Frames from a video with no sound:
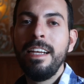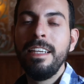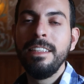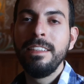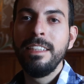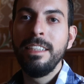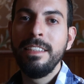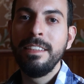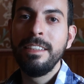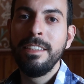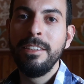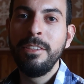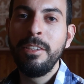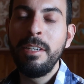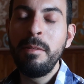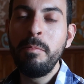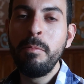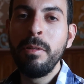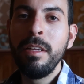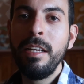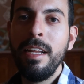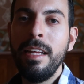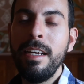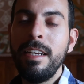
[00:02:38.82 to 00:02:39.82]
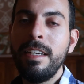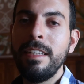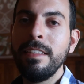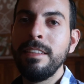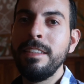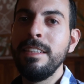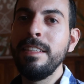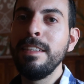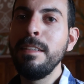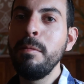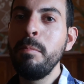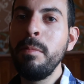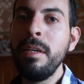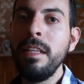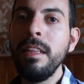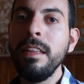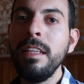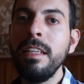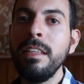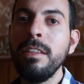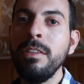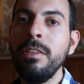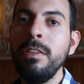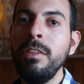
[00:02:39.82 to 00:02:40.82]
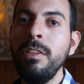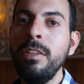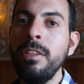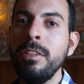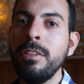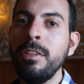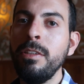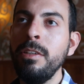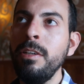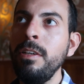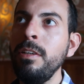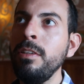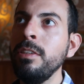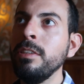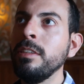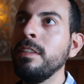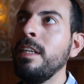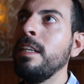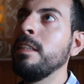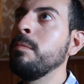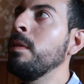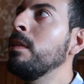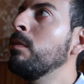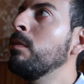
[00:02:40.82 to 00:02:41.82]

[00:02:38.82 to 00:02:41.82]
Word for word: iglesia ha sido remodelada recientemente y todas las